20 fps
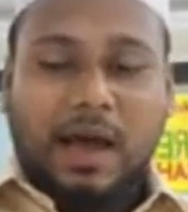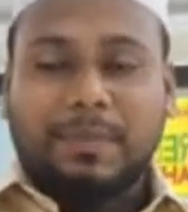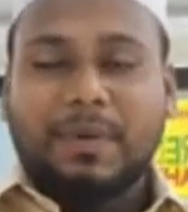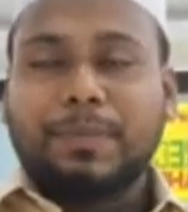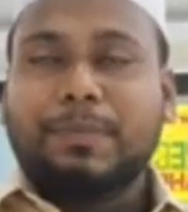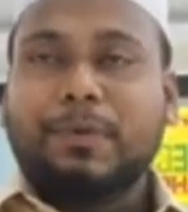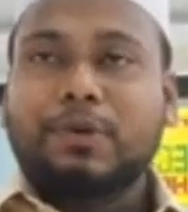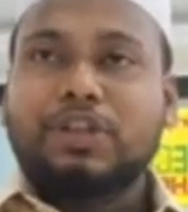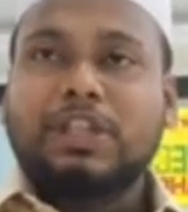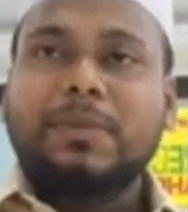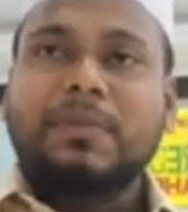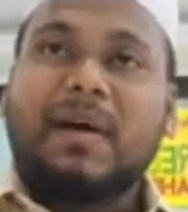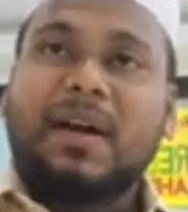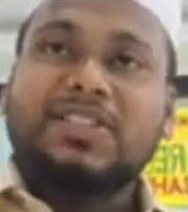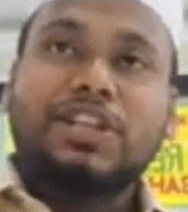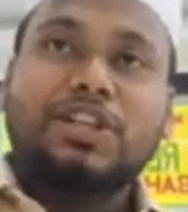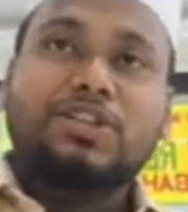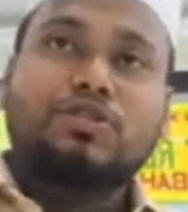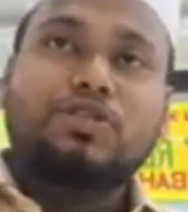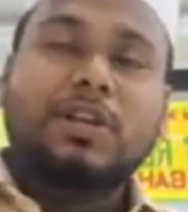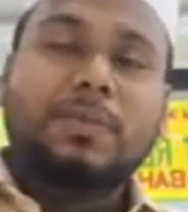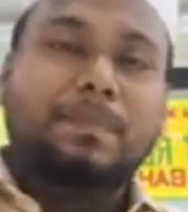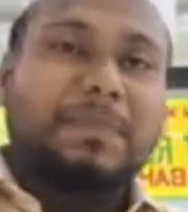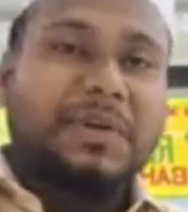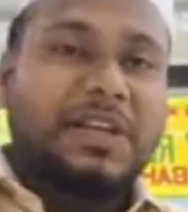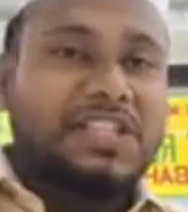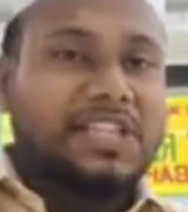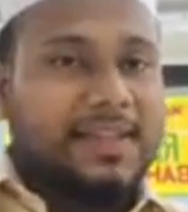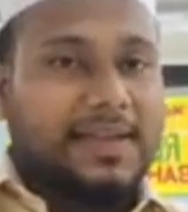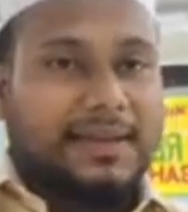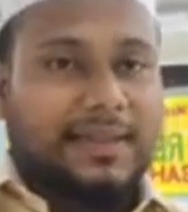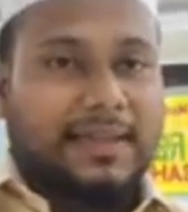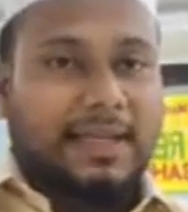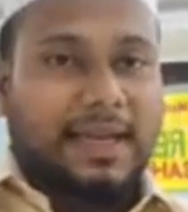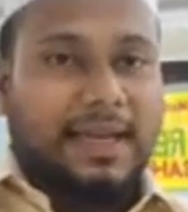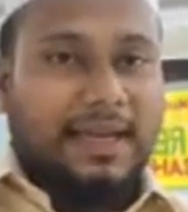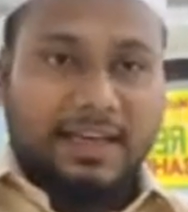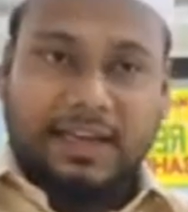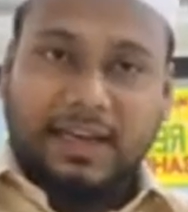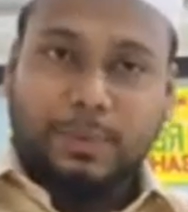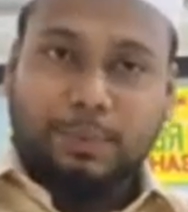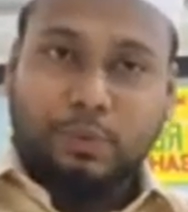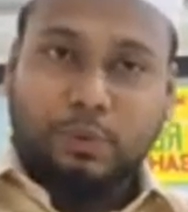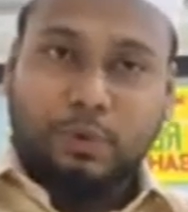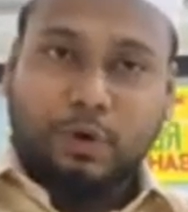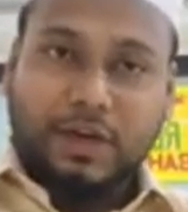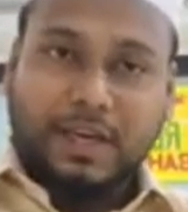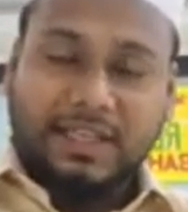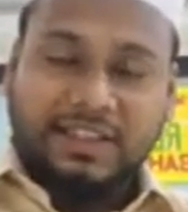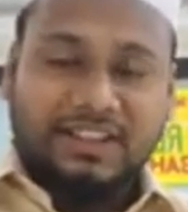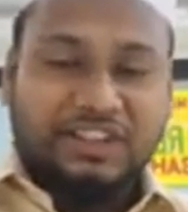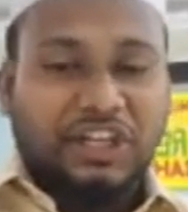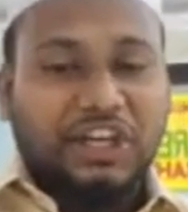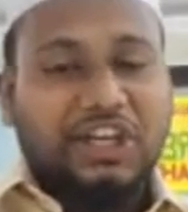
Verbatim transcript: আপনি প্রতি মাসে যদি বিশ হাজার টাকা ইনকাম করেন